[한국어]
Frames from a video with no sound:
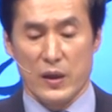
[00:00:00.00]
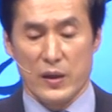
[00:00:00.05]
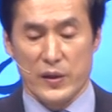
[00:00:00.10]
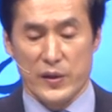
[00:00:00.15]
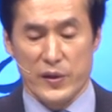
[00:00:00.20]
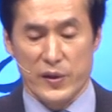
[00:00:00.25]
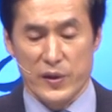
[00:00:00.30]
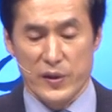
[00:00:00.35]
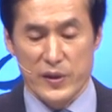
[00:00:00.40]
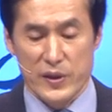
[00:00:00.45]

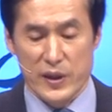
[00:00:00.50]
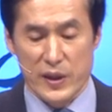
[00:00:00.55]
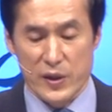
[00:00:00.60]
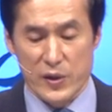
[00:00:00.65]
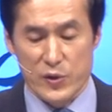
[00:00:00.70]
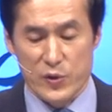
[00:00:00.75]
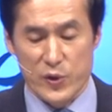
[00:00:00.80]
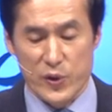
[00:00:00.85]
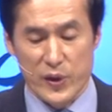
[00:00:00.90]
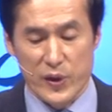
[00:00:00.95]

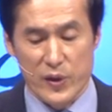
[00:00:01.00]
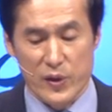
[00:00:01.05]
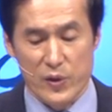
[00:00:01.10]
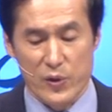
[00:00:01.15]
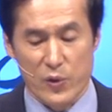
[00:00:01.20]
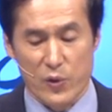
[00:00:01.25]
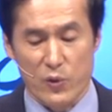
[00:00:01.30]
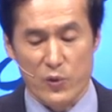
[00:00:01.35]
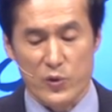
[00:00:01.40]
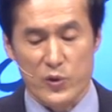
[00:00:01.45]
형제의
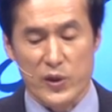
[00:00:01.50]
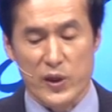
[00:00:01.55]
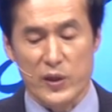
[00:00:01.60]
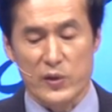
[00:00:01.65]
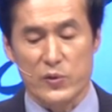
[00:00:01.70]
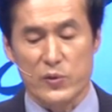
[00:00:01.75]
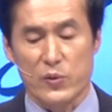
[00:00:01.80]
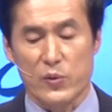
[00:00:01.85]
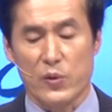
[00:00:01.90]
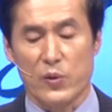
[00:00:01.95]
죄를
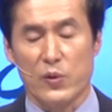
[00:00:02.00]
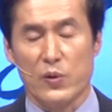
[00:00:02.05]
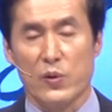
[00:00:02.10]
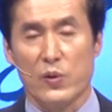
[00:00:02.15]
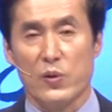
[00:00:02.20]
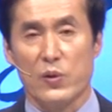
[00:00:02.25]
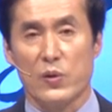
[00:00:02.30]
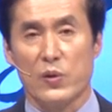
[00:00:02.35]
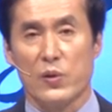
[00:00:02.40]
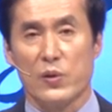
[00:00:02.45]
용서해주고